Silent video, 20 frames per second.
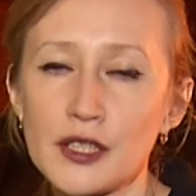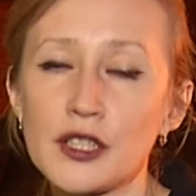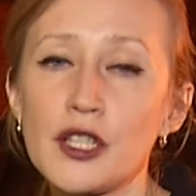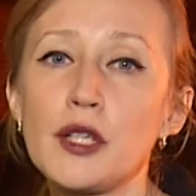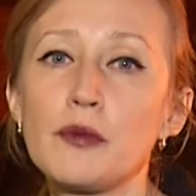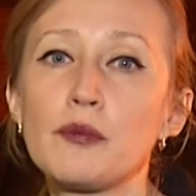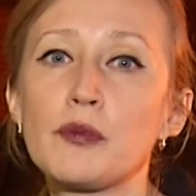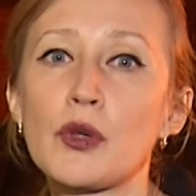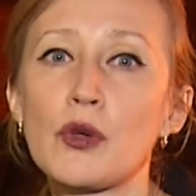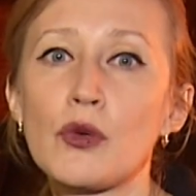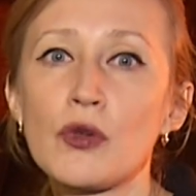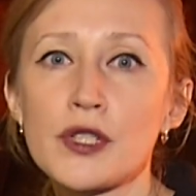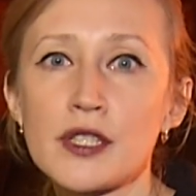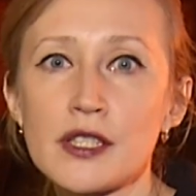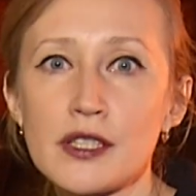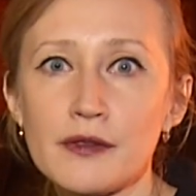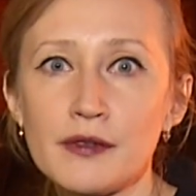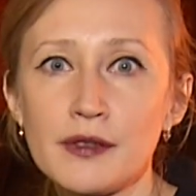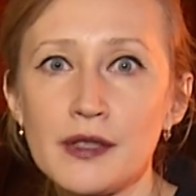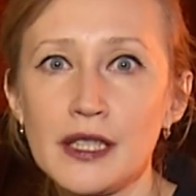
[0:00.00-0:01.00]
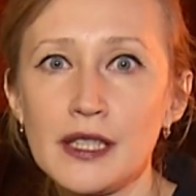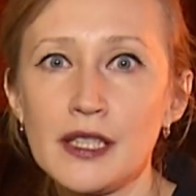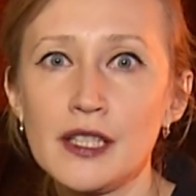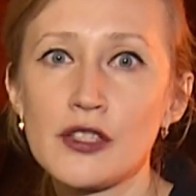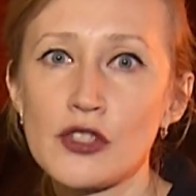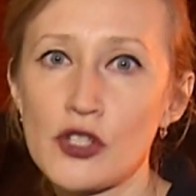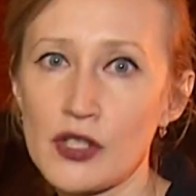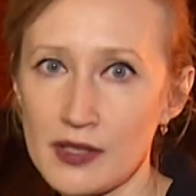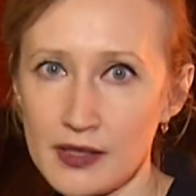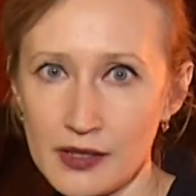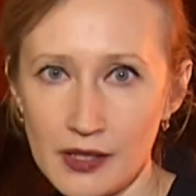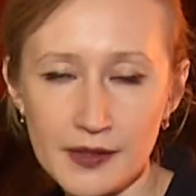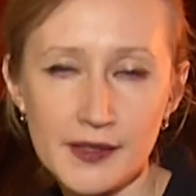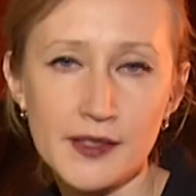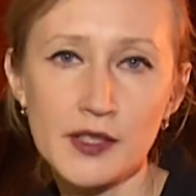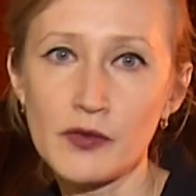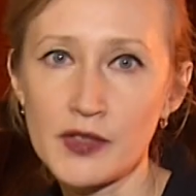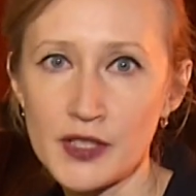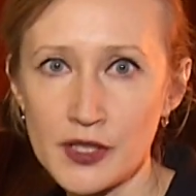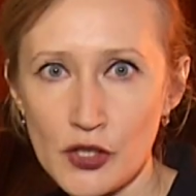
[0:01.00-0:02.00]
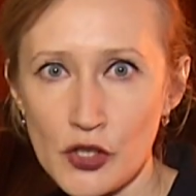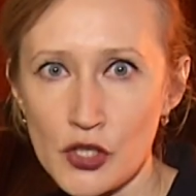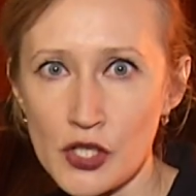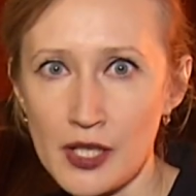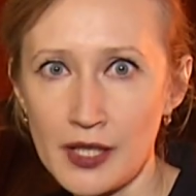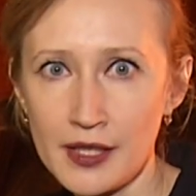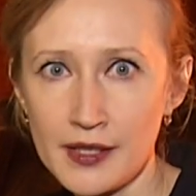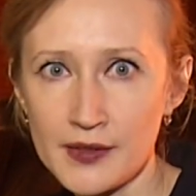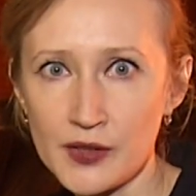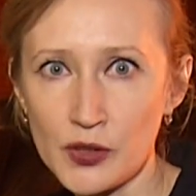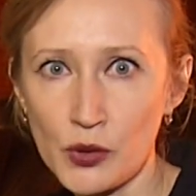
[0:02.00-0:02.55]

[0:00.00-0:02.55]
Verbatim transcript: 3 против и 16 воздержались.